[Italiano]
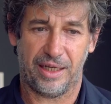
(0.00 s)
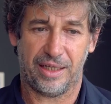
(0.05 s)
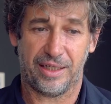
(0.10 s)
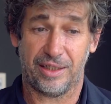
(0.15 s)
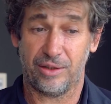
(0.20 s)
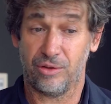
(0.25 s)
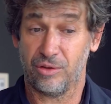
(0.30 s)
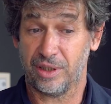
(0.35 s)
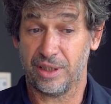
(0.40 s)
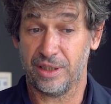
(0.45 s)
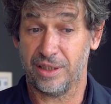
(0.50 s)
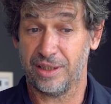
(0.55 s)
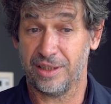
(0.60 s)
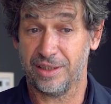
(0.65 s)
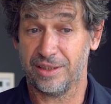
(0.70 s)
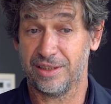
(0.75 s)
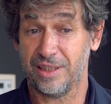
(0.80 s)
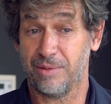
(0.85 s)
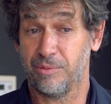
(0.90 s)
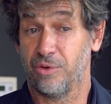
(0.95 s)
e credo
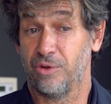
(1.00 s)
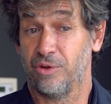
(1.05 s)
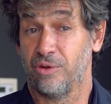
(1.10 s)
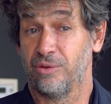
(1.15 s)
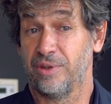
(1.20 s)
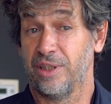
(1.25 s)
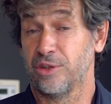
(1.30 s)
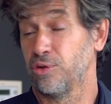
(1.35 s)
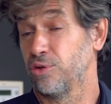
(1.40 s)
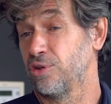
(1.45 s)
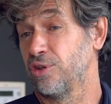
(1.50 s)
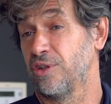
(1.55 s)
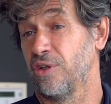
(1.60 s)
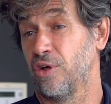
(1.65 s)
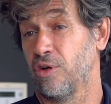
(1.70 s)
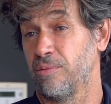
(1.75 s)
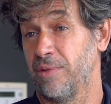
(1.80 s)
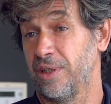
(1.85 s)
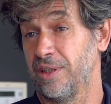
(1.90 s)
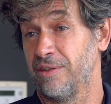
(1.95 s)
che siamo una
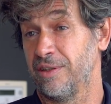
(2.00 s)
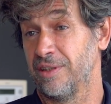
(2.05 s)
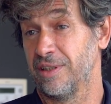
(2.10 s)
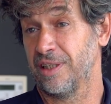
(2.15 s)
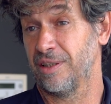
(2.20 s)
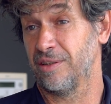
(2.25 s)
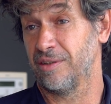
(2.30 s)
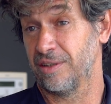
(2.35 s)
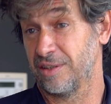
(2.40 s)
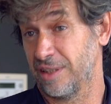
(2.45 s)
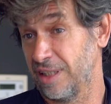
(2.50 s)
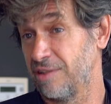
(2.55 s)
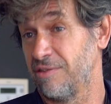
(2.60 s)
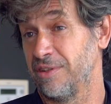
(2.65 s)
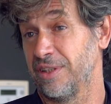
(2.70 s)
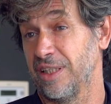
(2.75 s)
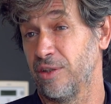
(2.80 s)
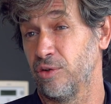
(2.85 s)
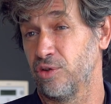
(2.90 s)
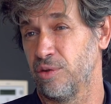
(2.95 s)
società ormai diventa, sta
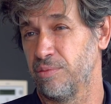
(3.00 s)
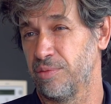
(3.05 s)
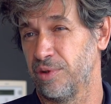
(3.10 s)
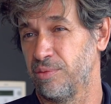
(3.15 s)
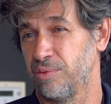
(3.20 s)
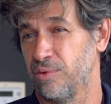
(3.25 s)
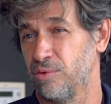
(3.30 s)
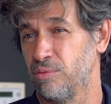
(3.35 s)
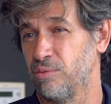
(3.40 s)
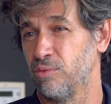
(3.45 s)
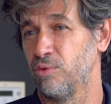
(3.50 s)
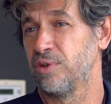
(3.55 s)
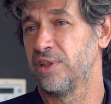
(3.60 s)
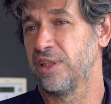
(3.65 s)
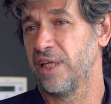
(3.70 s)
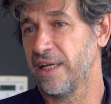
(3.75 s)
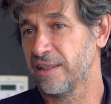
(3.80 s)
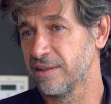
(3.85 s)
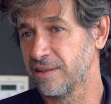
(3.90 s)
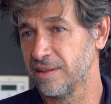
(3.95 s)
diventando sempre più
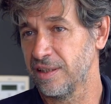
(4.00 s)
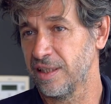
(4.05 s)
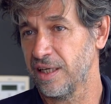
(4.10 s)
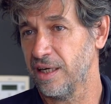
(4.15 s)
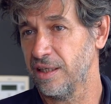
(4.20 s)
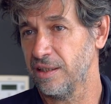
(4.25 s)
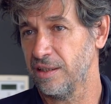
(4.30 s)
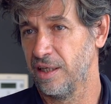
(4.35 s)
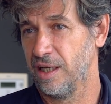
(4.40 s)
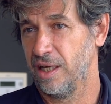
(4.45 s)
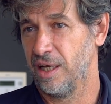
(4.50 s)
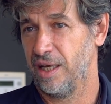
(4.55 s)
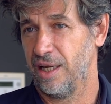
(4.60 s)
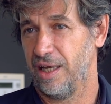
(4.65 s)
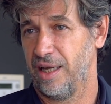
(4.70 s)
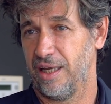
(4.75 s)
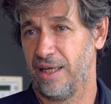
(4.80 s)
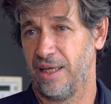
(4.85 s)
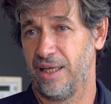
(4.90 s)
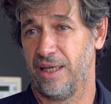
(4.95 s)
multietnica
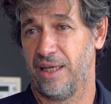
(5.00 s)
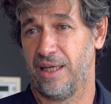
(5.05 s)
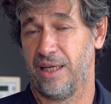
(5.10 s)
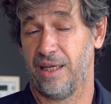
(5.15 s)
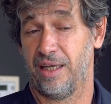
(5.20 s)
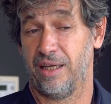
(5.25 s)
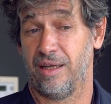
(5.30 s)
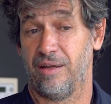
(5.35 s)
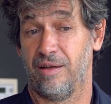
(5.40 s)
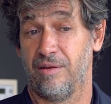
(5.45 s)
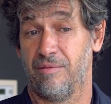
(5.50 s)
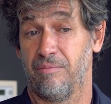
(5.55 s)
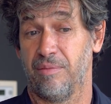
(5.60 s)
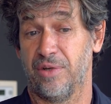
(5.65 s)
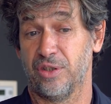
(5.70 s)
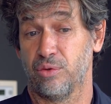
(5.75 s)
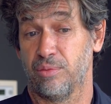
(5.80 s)
eh, ma